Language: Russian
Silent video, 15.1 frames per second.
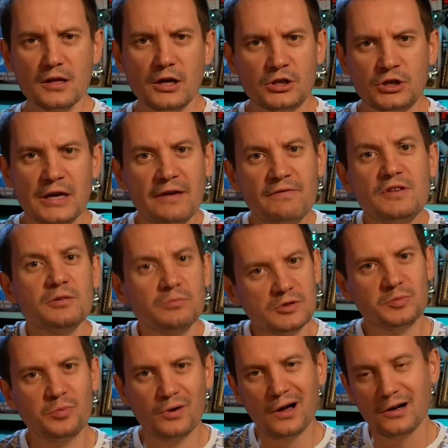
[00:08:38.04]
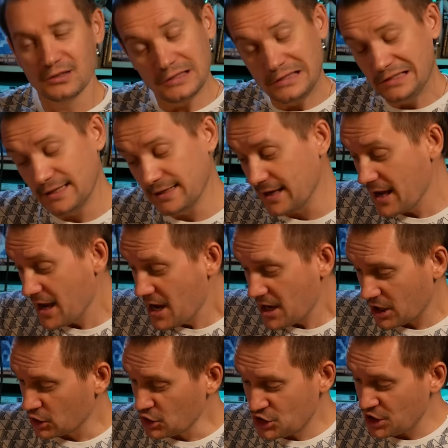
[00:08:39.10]
Так я, видимо, испугался сильно.
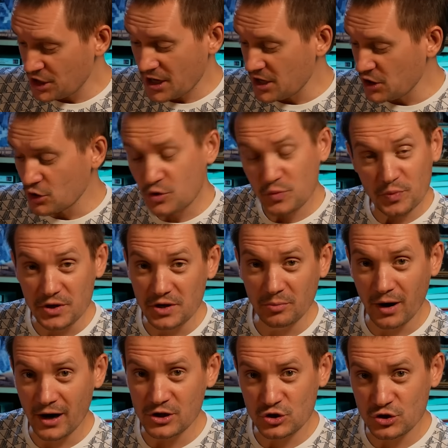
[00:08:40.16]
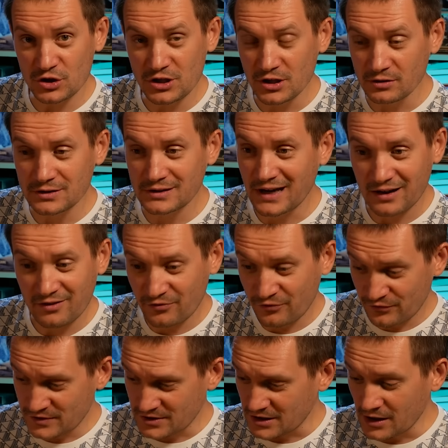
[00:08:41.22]
Короче, я не очень понимаю, что делать, как
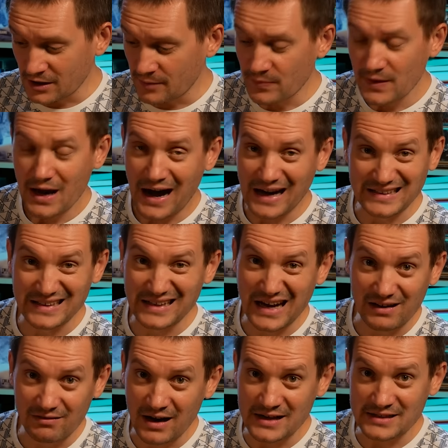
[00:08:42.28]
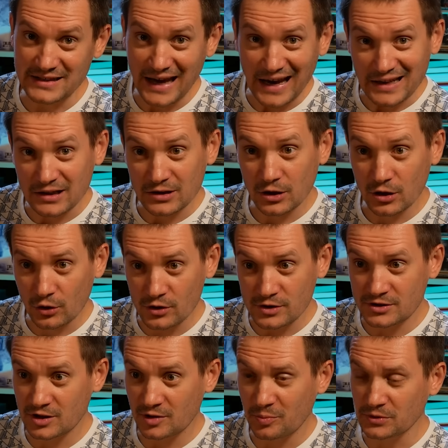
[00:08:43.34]
в целом атаковать этот
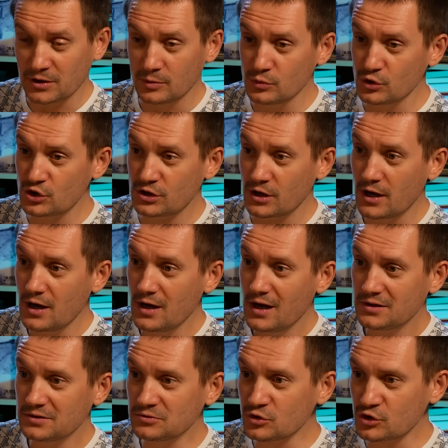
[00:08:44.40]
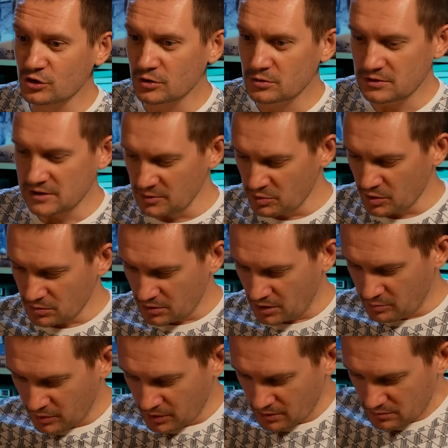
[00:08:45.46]
ростер, потому что нужно либо
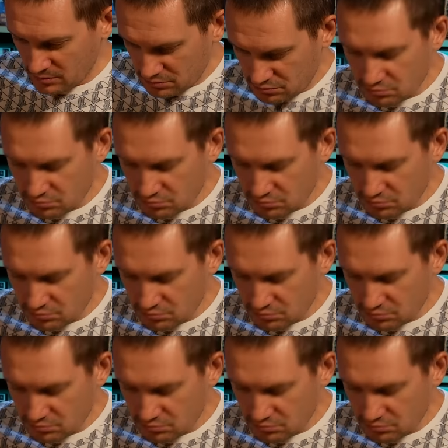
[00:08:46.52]
как бы